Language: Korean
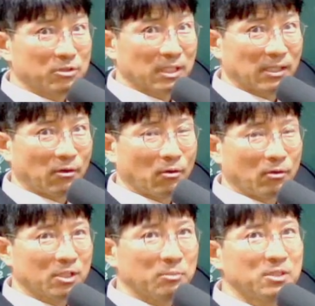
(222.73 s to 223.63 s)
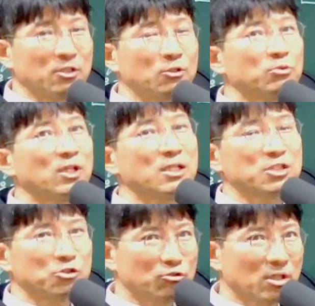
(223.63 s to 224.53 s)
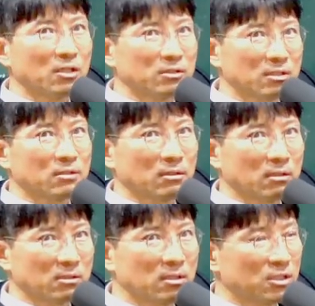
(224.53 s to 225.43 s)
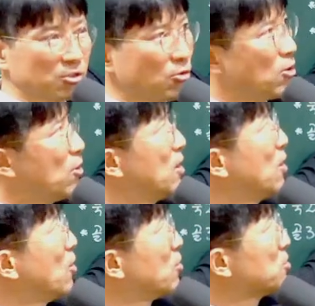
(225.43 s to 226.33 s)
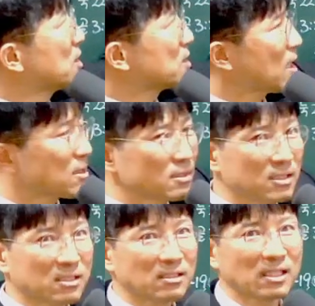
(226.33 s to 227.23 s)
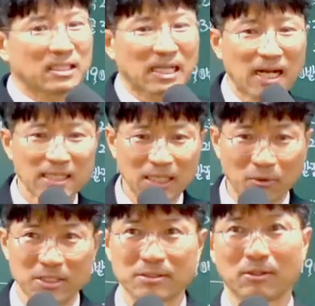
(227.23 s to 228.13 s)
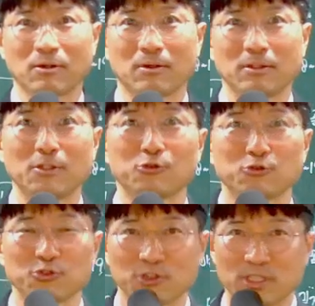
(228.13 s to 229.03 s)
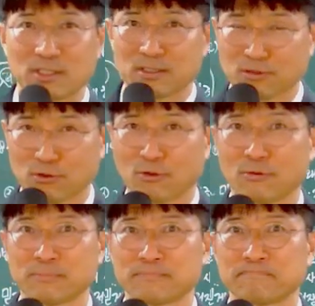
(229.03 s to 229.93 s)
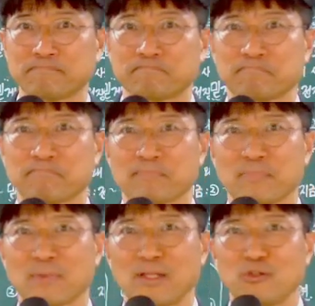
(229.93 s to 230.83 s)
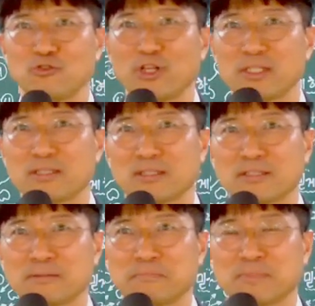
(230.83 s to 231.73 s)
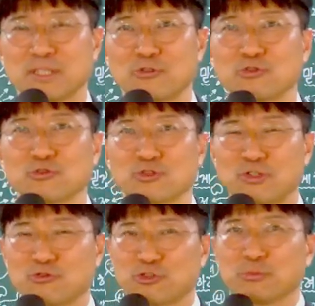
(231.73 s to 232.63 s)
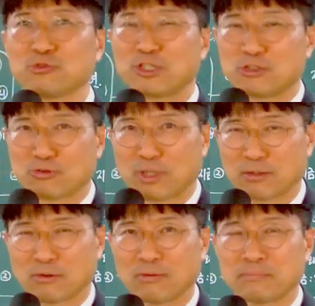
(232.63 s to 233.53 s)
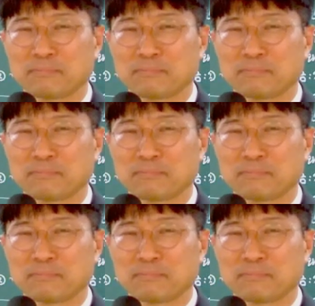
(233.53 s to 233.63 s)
거예요. 그러면 여러분의 치유가 어떤 것이고 어떻게 살 건지 성경이 다 나와 있어요. 12궁성이 어떻고 유대인들은 12궁성의 중심으로 이주하고